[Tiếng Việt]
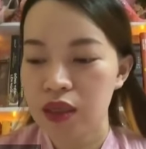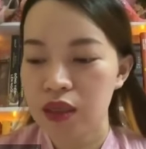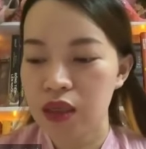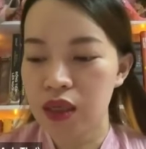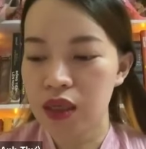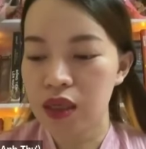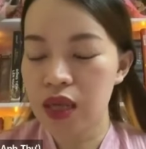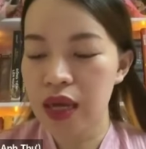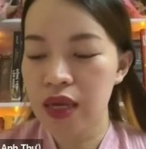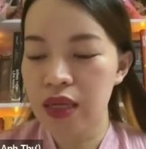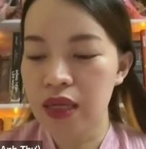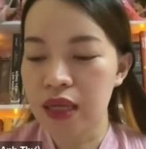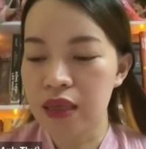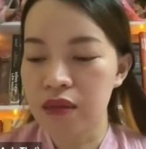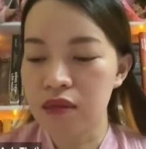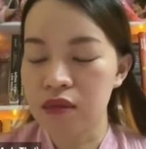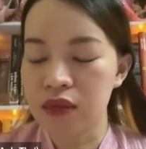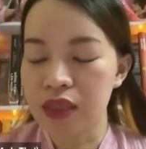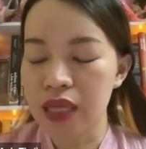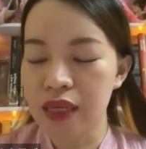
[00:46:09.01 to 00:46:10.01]
thì ở đây là
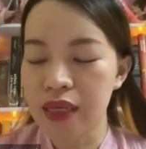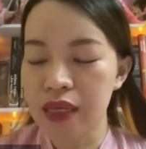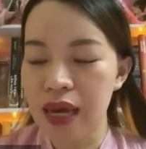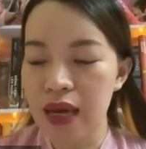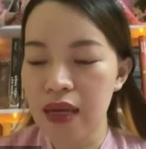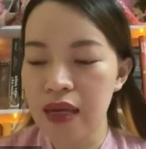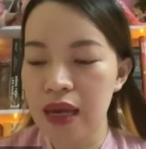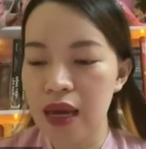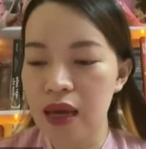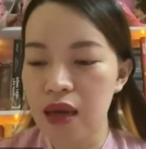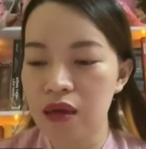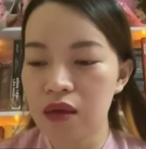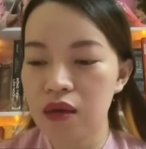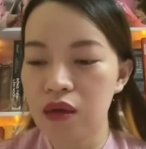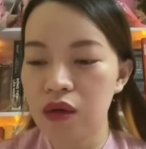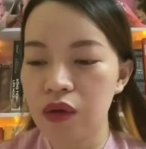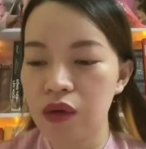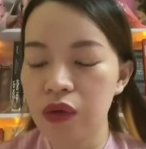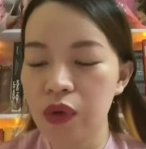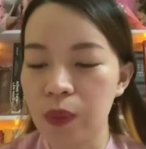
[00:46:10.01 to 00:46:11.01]
tác giả đã
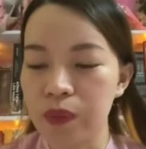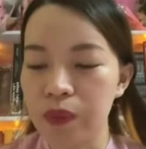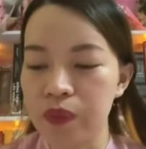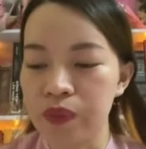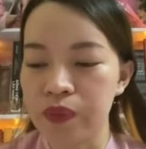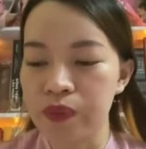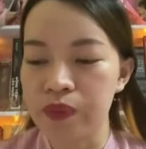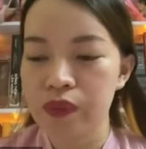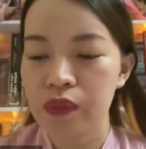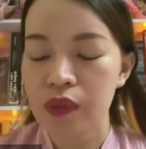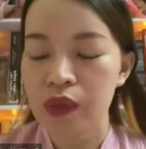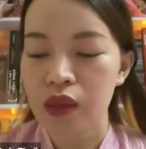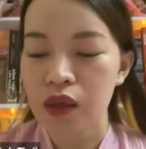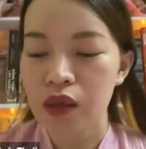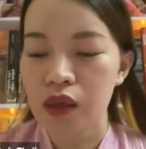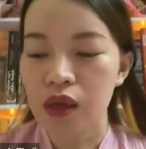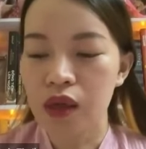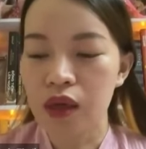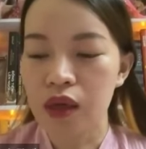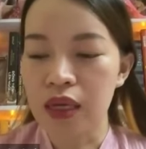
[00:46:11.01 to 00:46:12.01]
ứng dụng
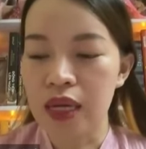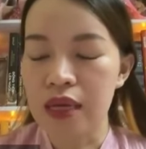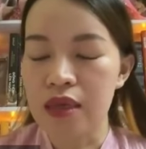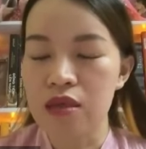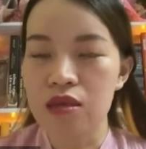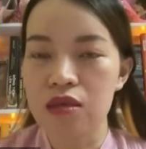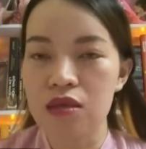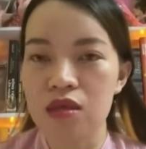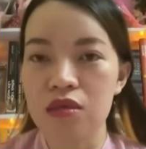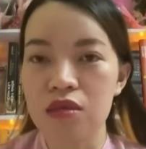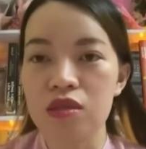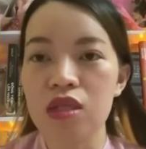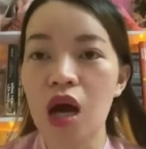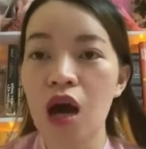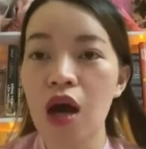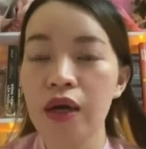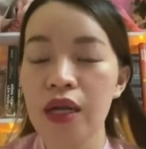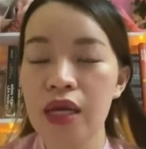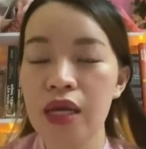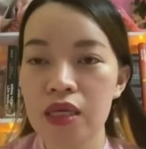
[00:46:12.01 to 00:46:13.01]
à, là sự
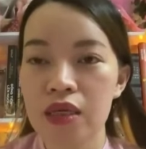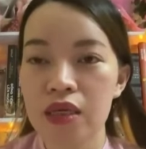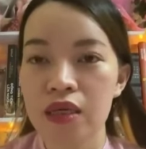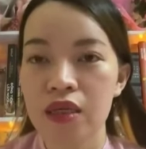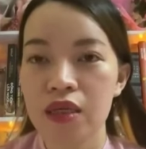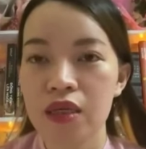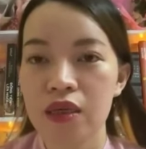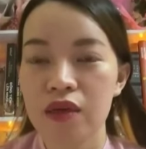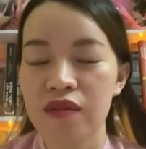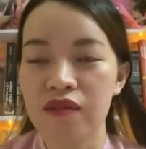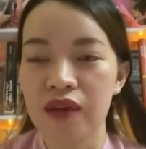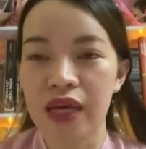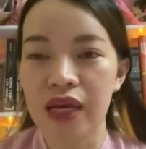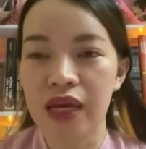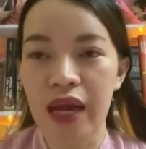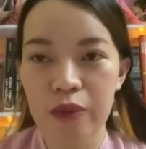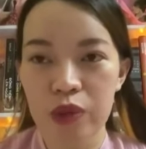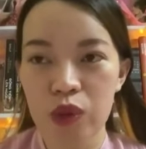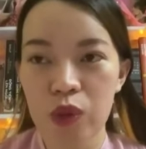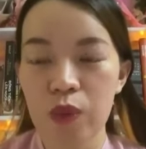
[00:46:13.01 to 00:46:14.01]
cho đi là
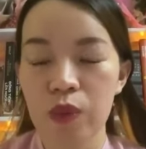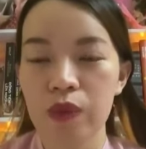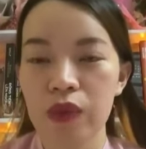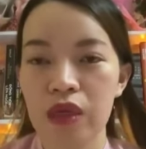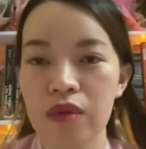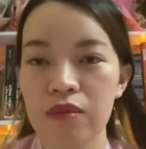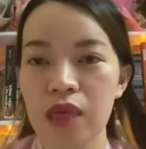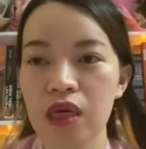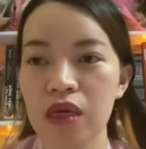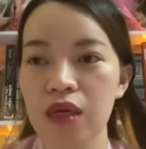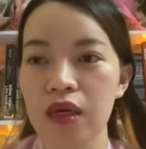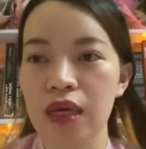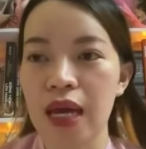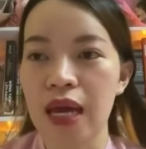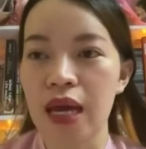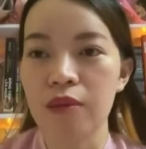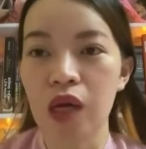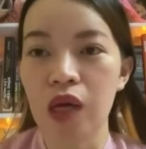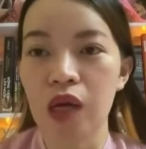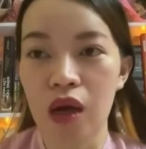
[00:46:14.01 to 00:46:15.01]
cảm xúc đến mức
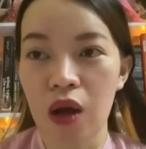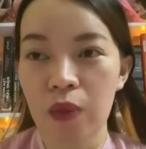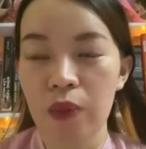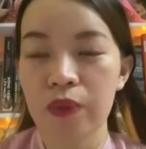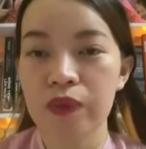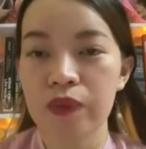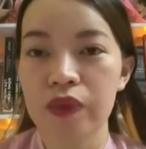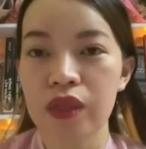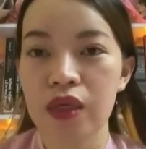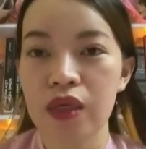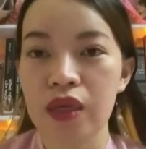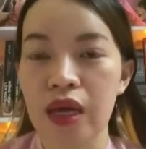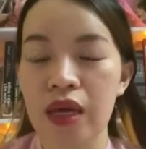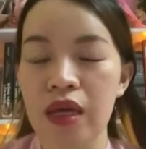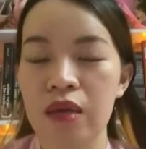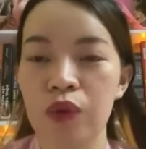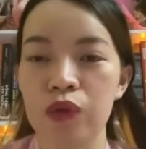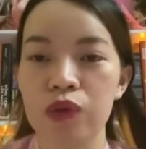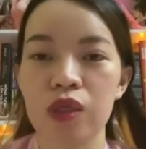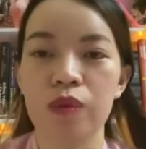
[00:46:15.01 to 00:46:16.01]
là bật khóc thì đây
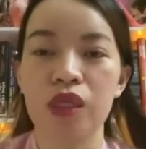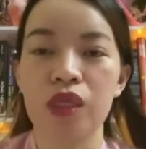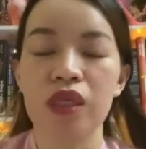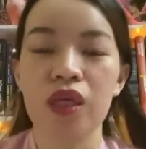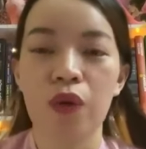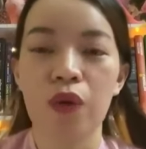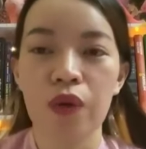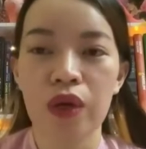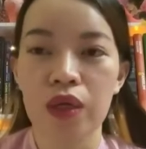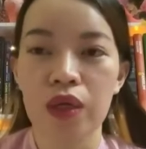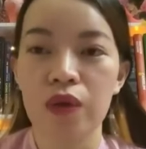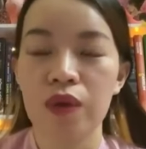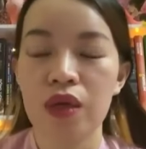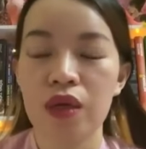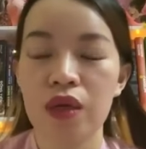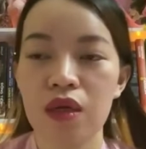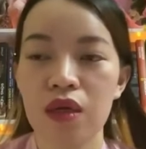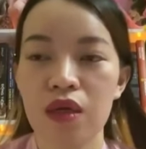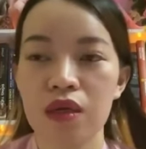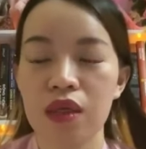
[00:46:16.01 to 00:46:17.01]
là một trong những dấu hiệu
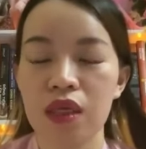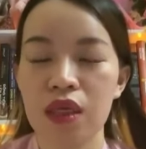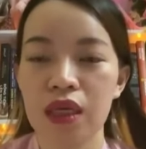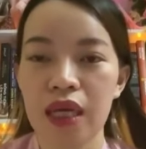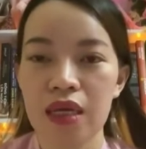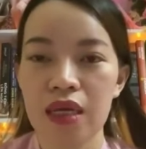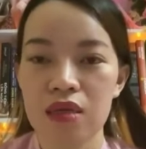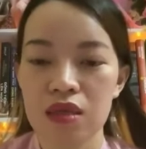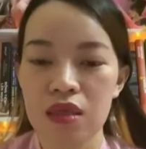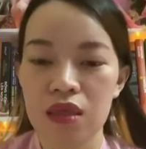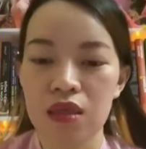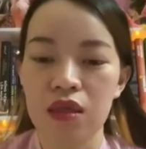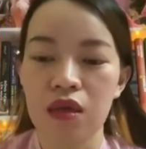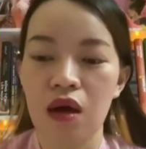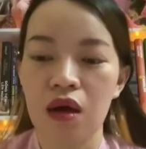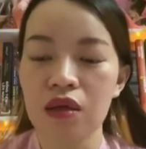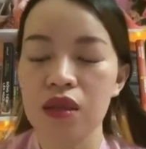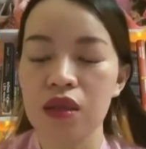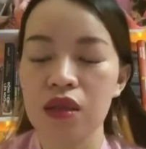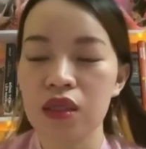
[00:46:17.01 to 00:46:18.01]
Ờ, khi các anh chị có
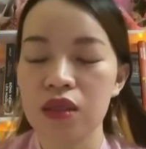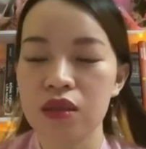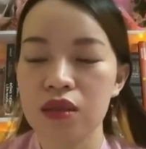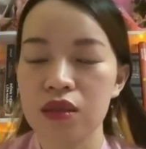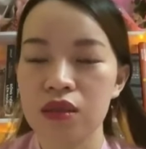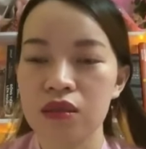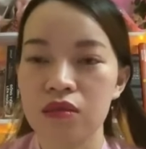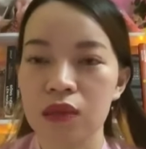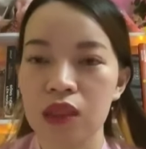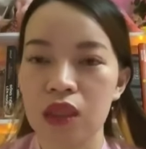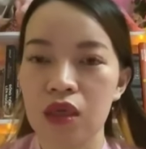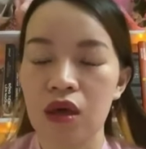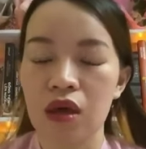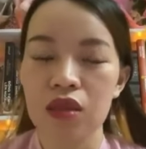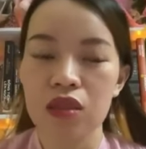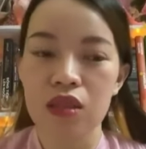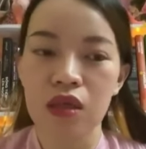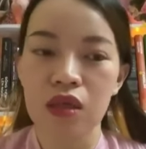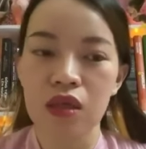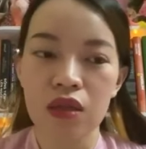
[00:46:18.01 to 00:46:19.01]
được ừ, khi các anh
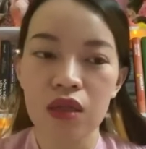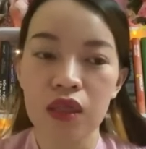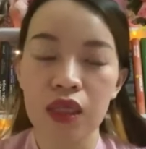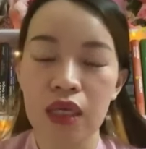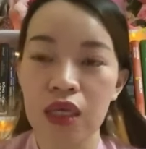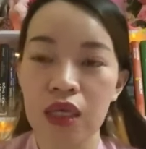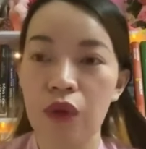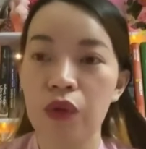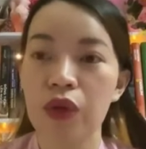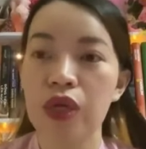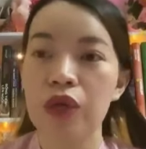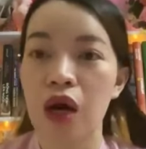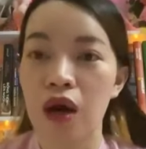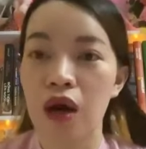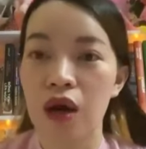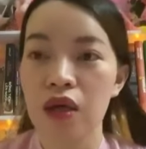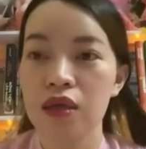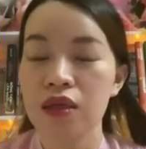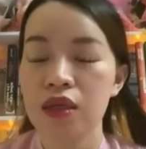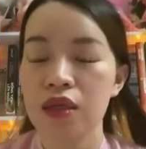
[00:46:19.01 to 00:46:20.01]
chị có những cái dấu hiệu đó